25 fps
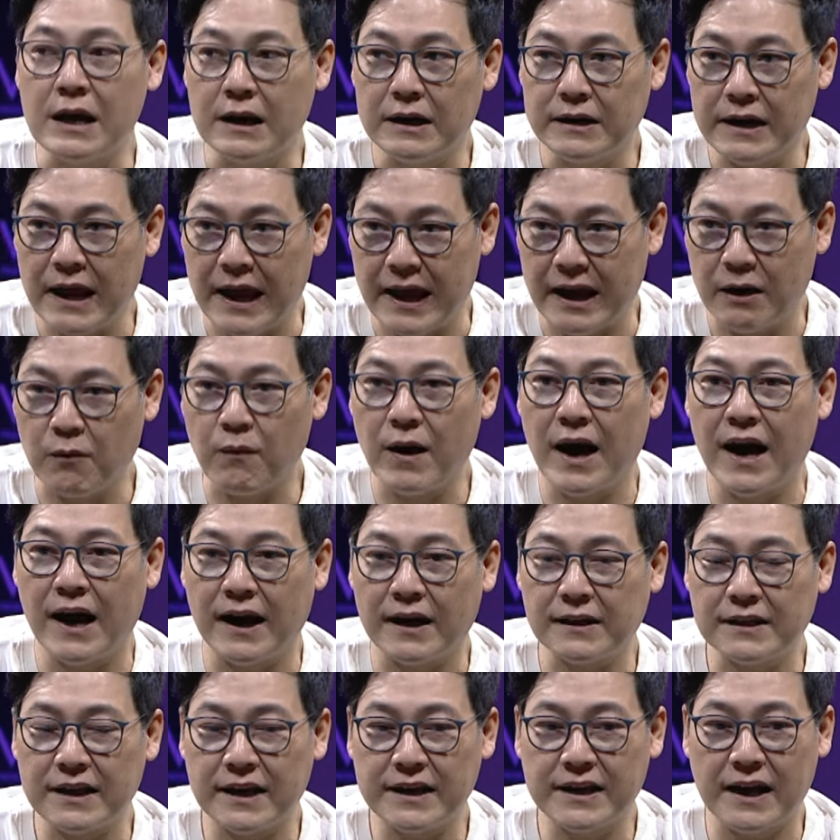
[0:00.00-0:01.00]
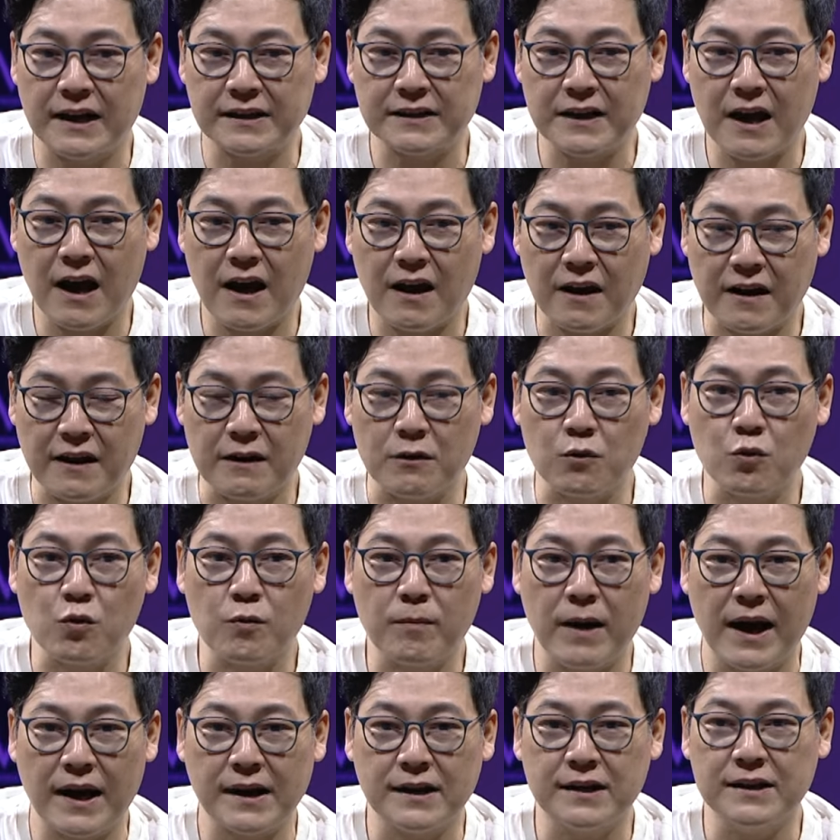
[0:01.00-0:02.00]
แต่ว่าถ้าอยากจะเรียนรู้
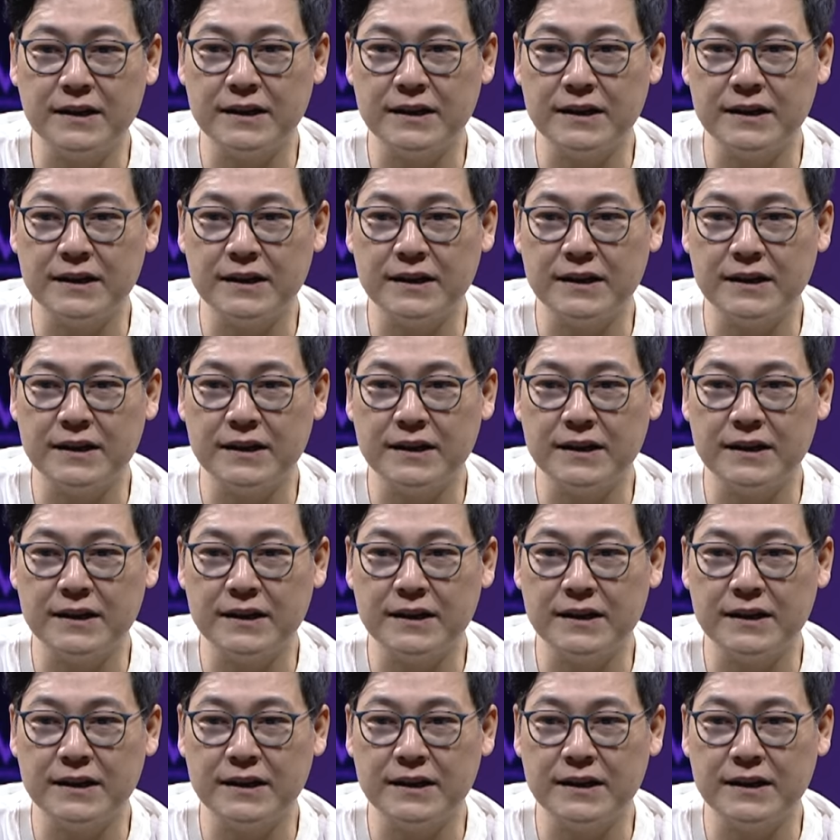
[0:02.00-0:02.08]
มากขึ้